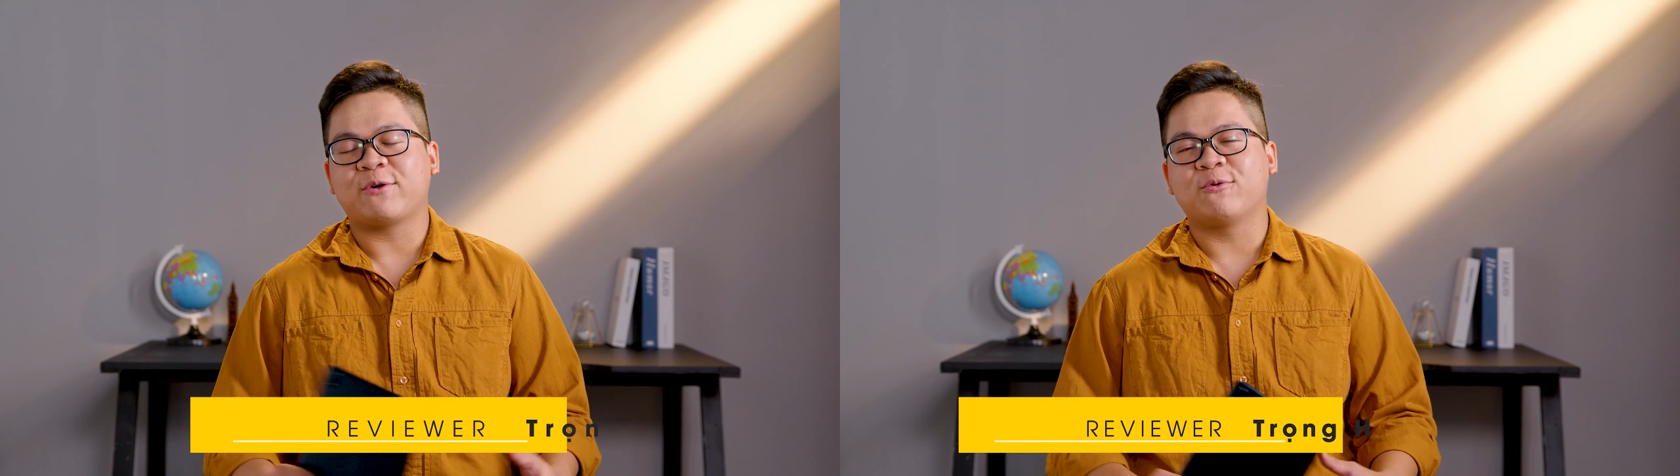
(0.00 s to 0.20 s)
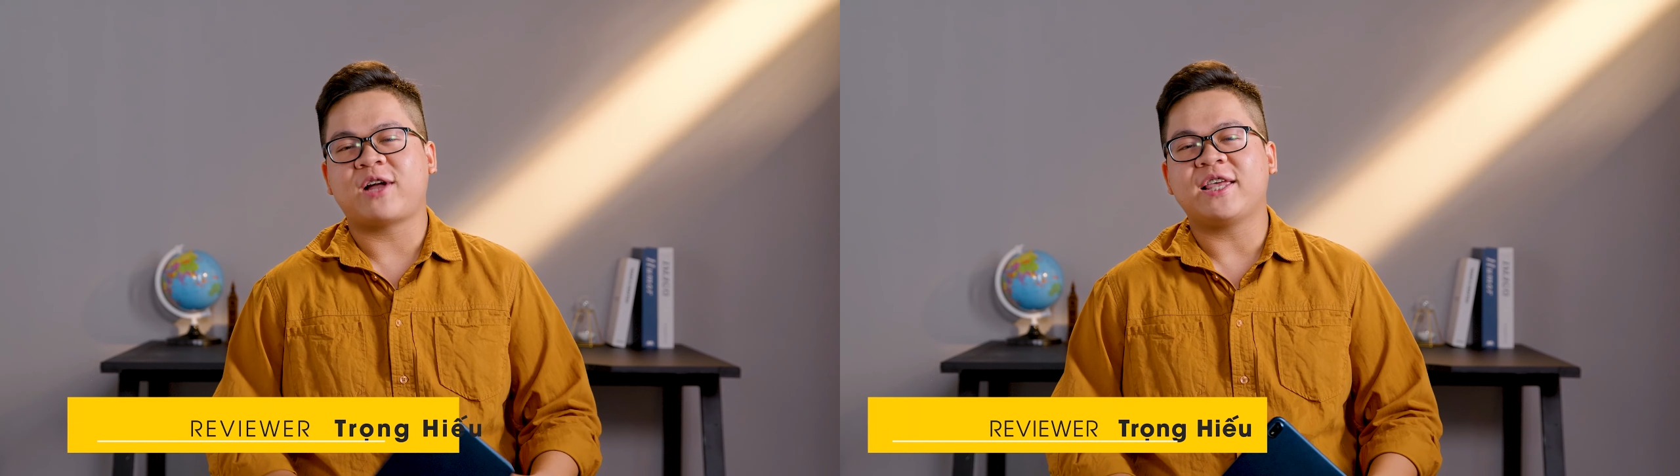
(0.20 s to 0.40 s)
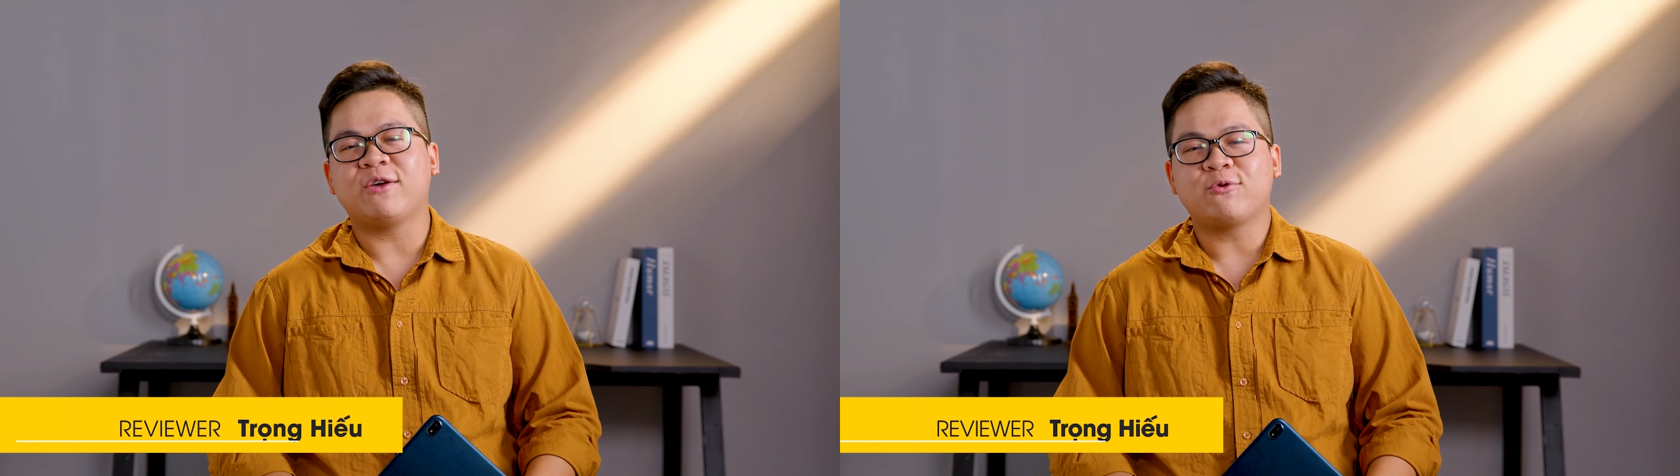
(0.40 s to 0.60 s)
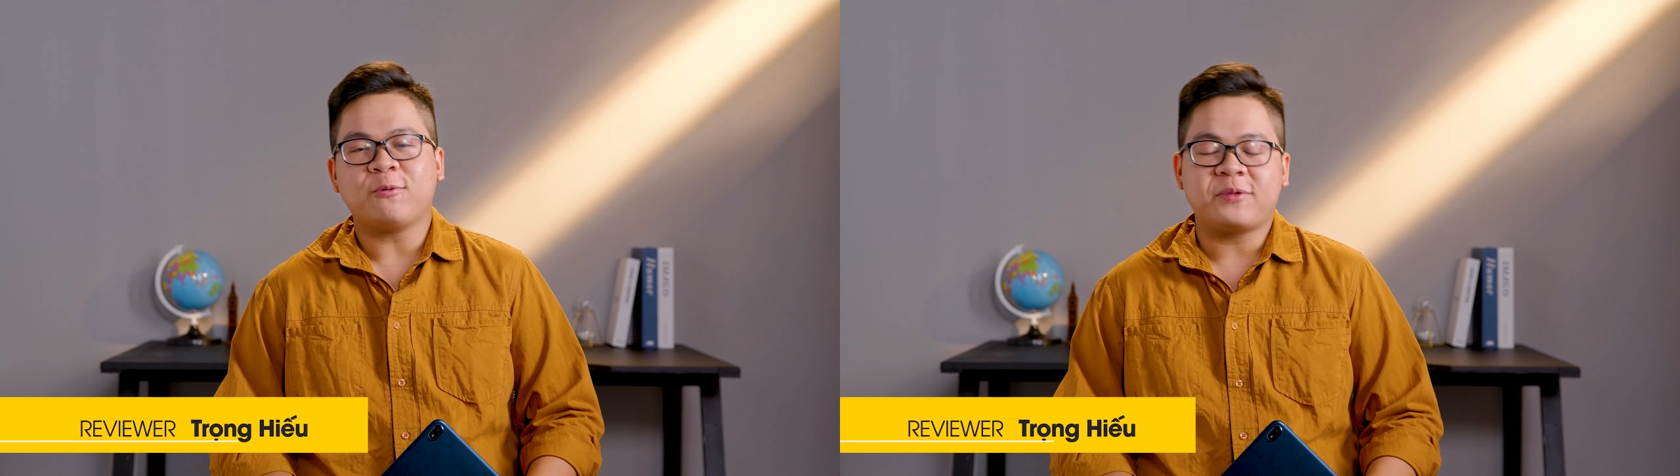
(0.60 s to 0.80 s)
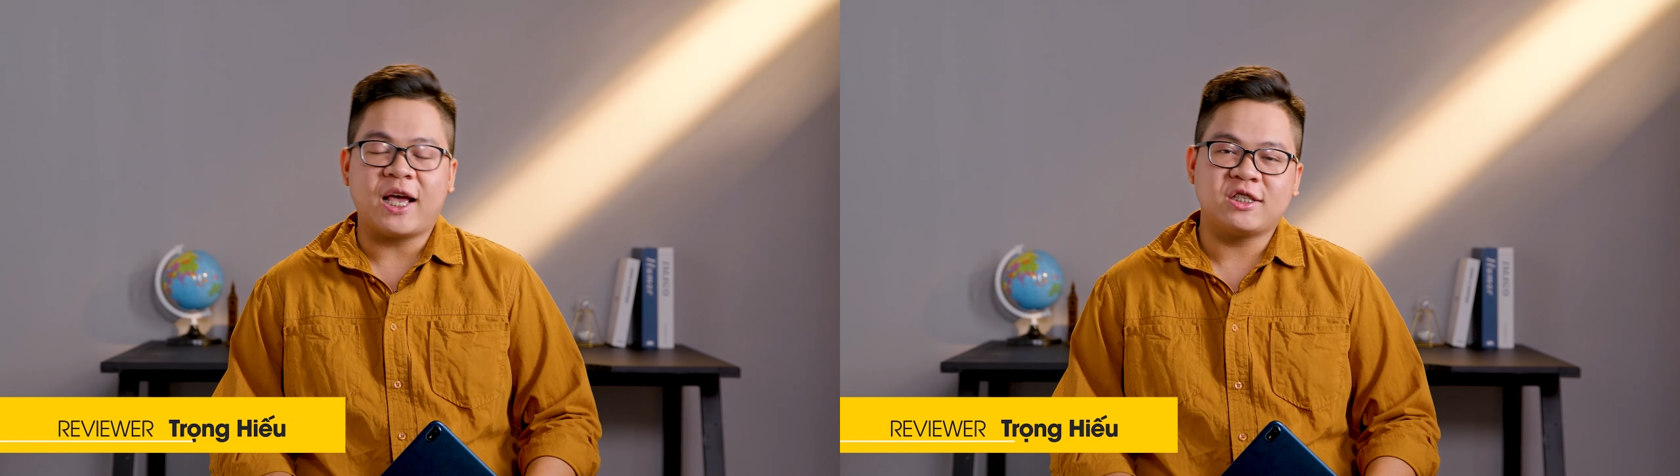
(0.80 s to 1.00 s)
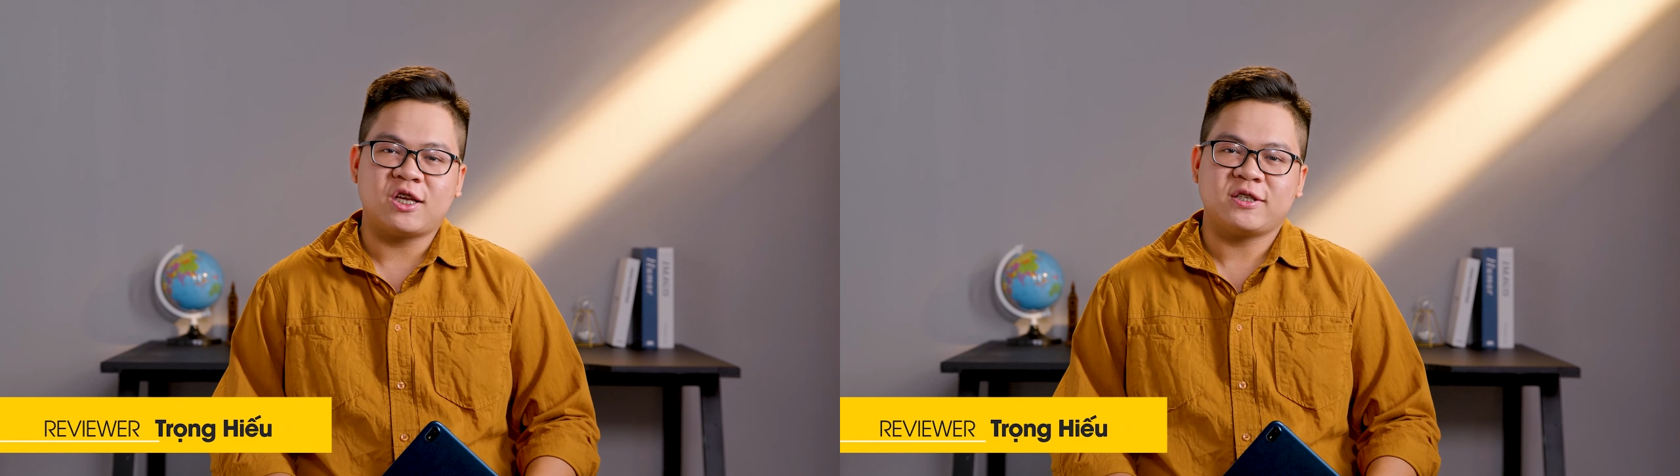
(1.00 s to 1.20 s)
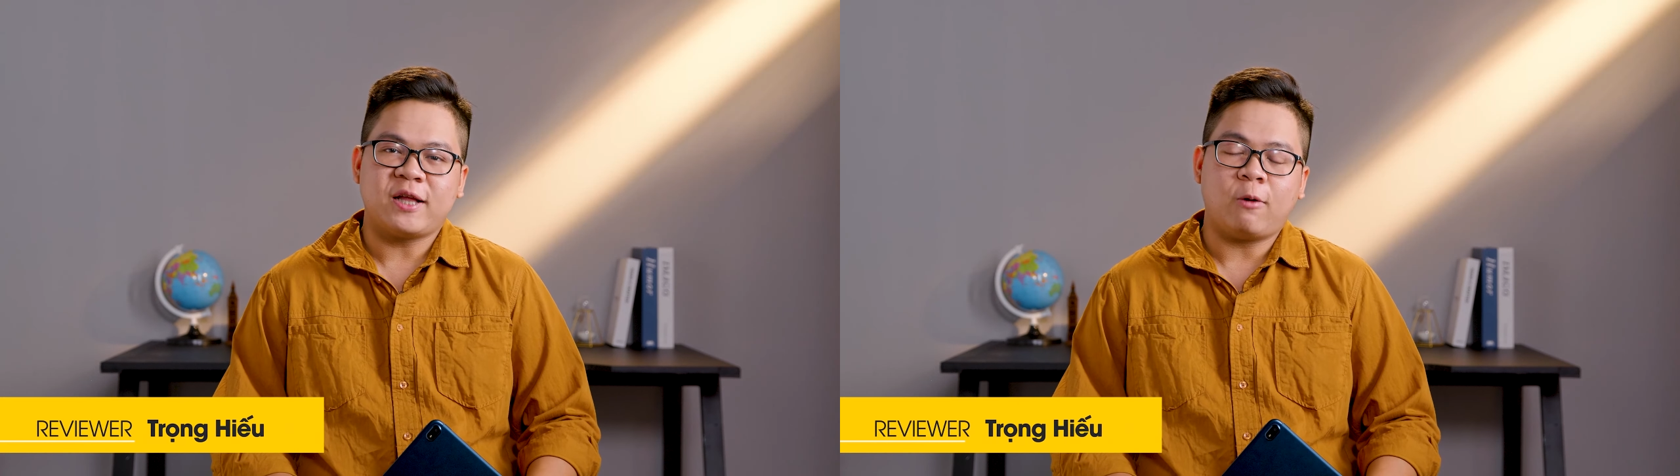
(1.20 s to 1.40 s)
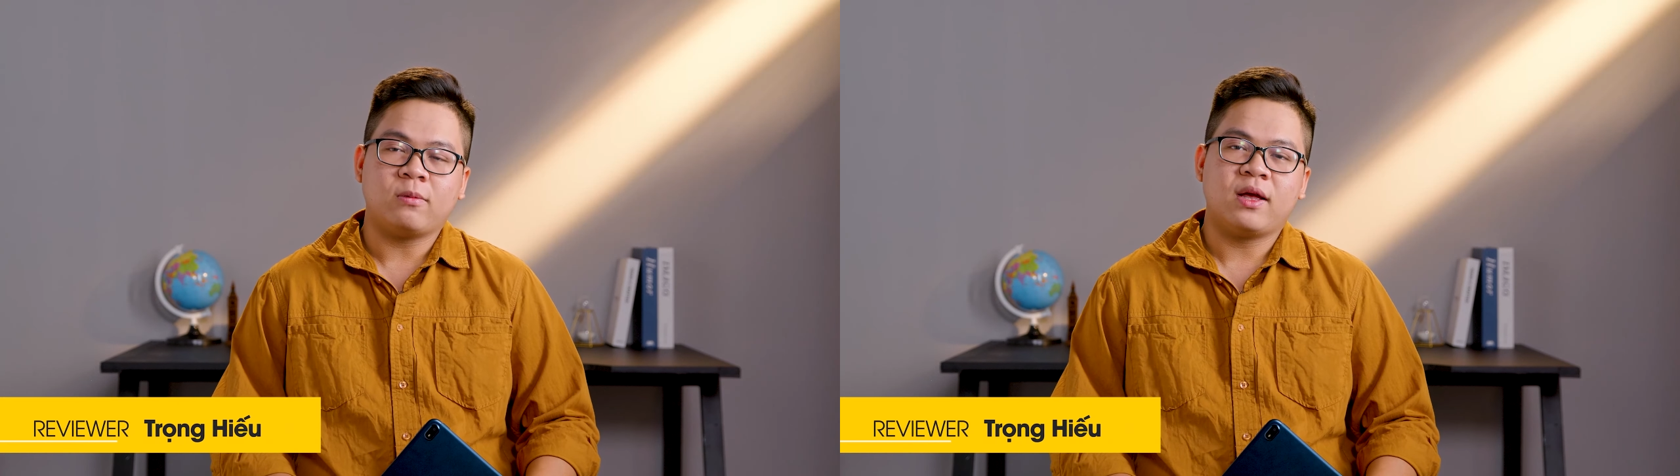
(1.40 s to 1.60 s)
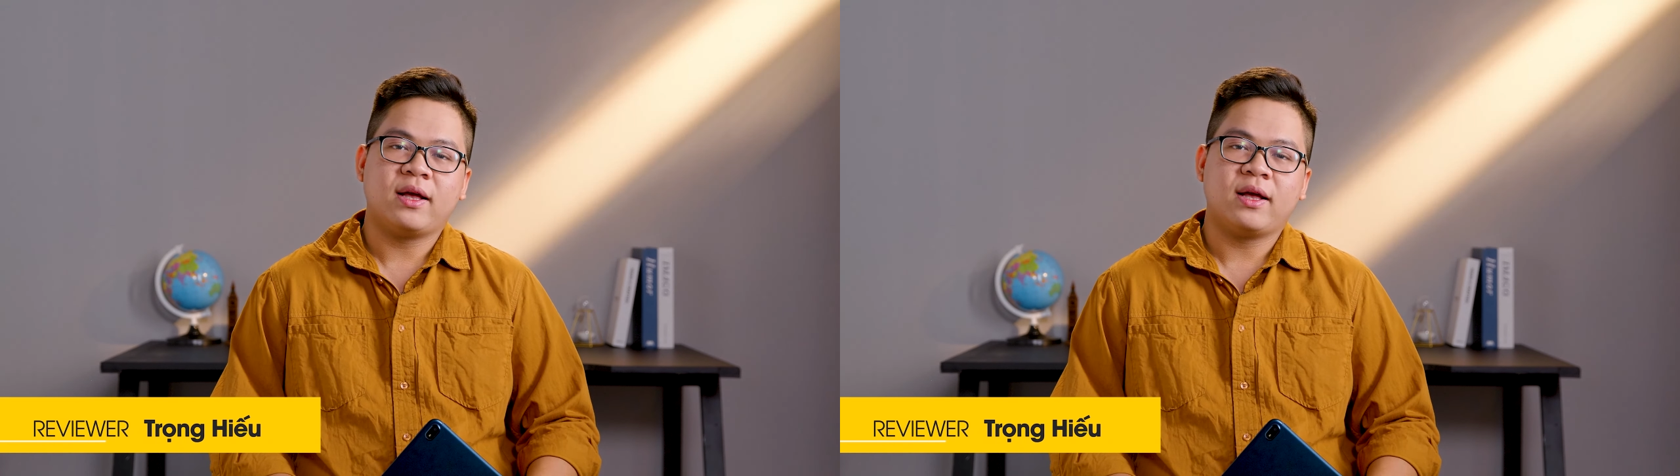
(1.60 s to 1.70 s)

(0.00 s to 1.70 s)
cùng kênh YouTube Thế Giới Di Động.